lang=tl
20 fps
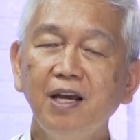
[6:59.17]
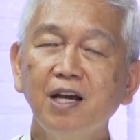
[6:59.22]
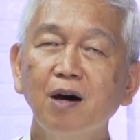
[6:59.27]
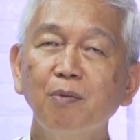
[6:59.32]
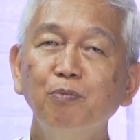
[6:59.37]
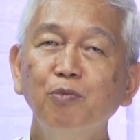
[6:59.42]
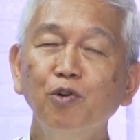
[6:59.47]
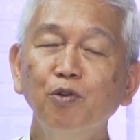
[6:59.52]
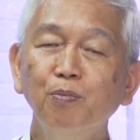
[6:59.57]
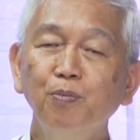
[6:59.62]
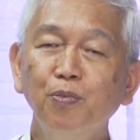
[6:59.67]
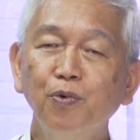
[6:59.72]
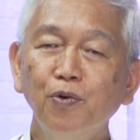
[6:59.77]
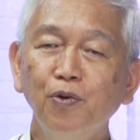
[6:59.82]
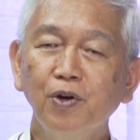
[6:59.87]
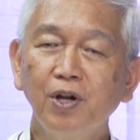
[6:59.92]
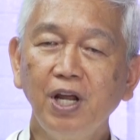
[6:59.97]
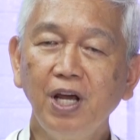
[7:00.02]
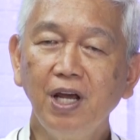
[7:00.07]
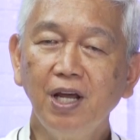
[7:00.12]

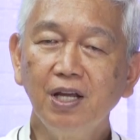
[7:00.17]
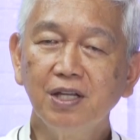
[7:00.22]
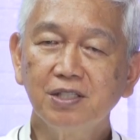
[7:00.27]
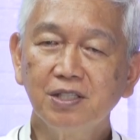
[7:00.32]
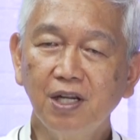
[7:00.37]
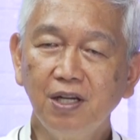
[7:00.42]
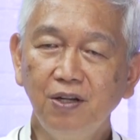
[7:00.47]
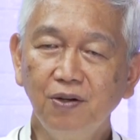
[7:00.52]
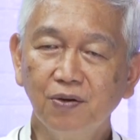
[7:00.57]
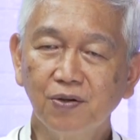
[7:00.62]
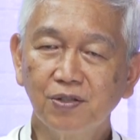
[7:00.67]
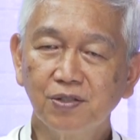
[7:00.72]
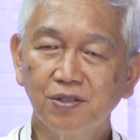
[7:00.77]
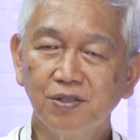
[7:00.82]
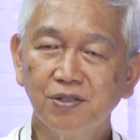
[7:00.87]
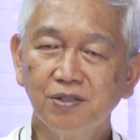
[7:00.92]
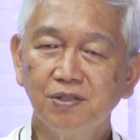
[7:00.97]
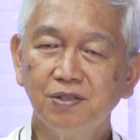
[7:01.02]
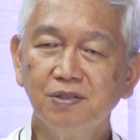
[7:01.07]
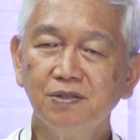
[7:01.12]
ikapupuri sa
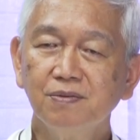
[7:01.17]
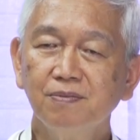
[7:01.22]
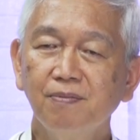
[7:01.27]
Diyos.